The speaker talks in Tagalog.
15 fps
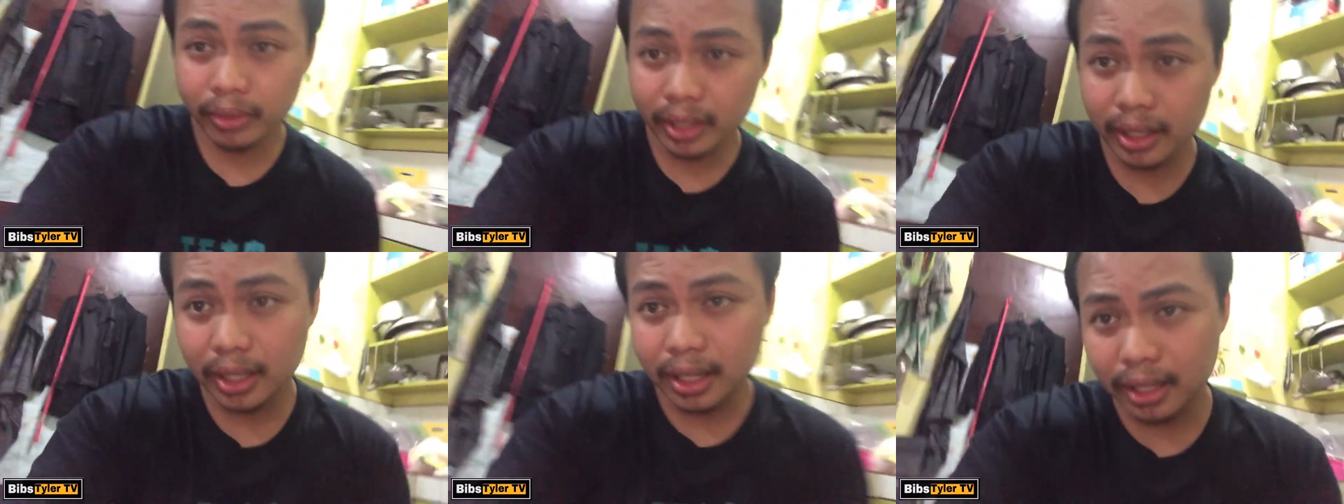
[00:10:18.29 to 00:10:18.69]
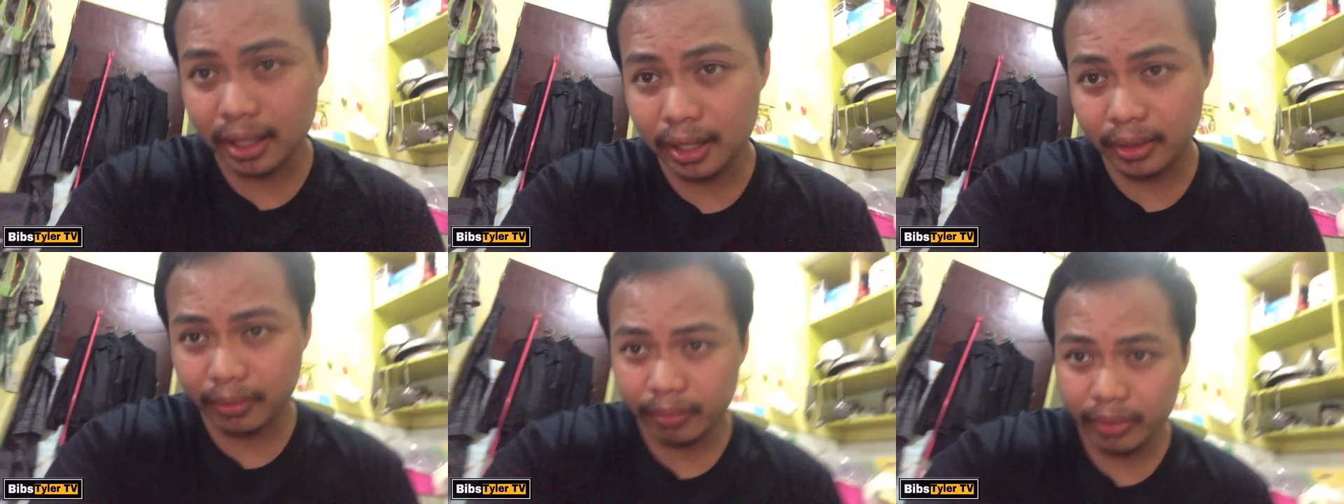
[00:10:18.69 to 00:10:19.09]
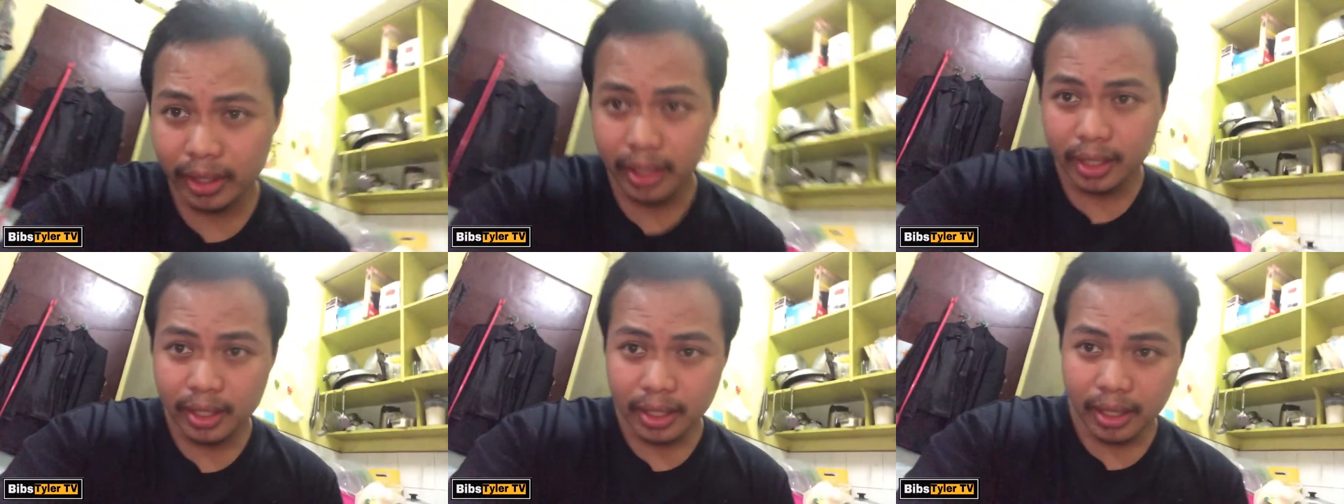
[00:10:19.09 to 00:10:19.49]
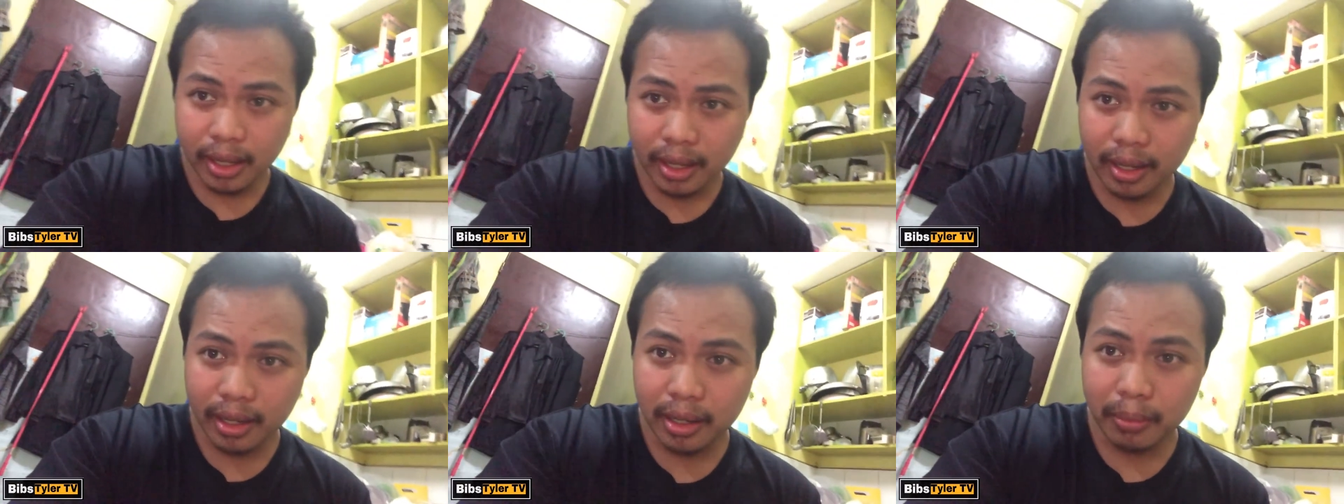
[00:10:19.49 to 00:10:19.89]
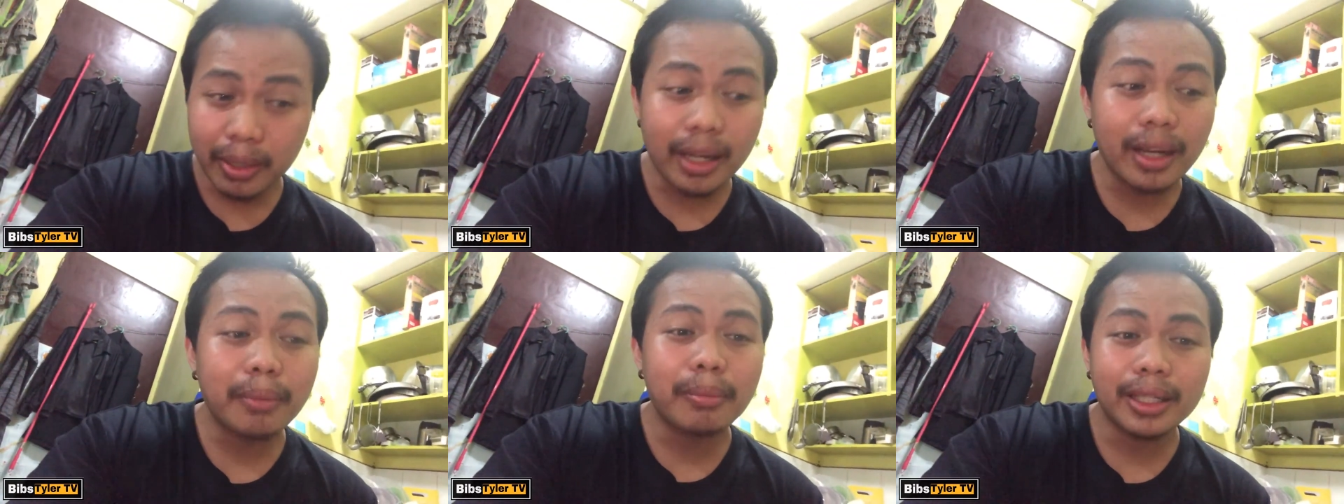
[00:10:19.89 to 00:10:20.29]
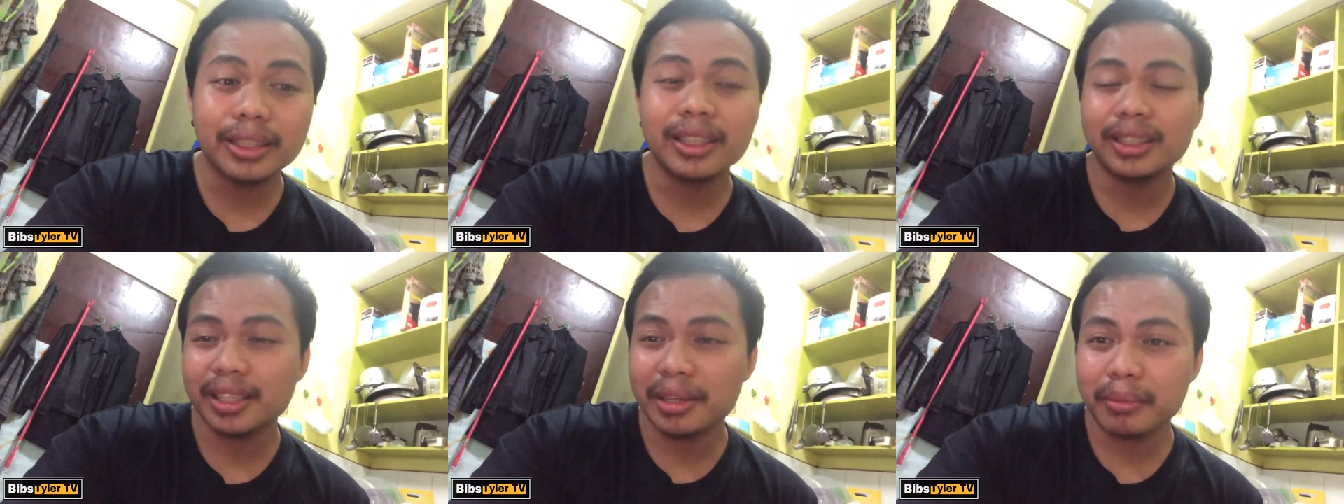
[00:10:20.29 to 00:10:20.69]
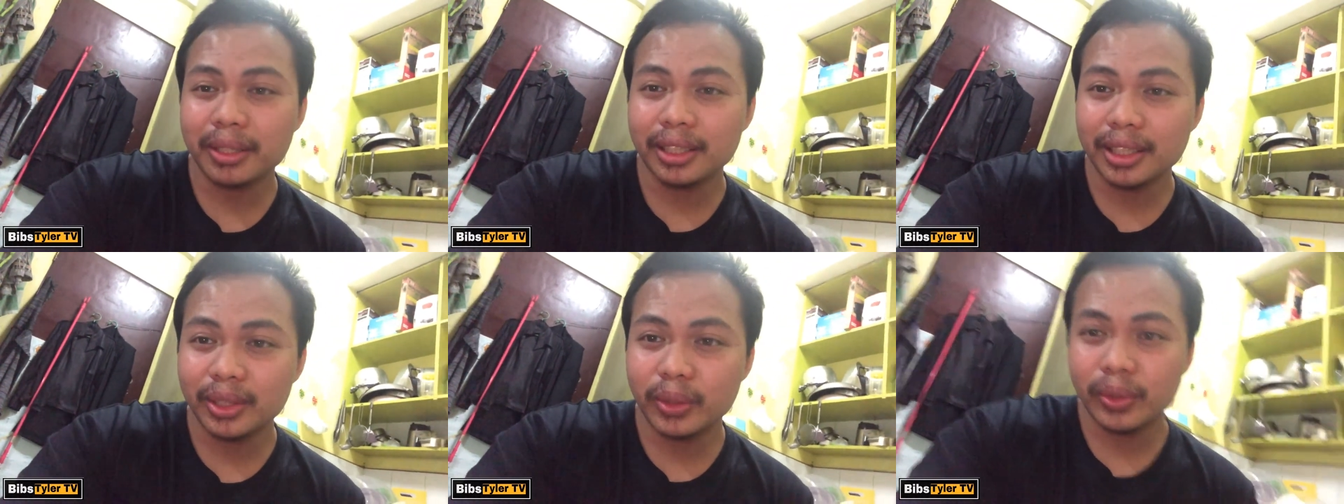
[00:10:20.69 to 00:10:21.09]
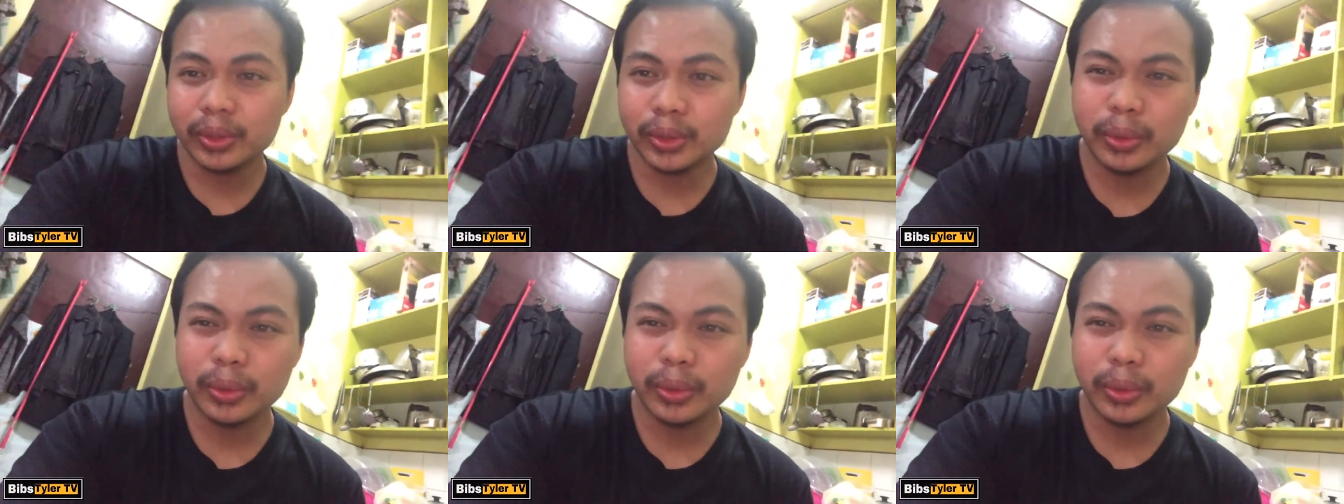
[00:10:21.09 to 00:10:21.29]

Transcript: na talagang uh, makakabanding namin dito.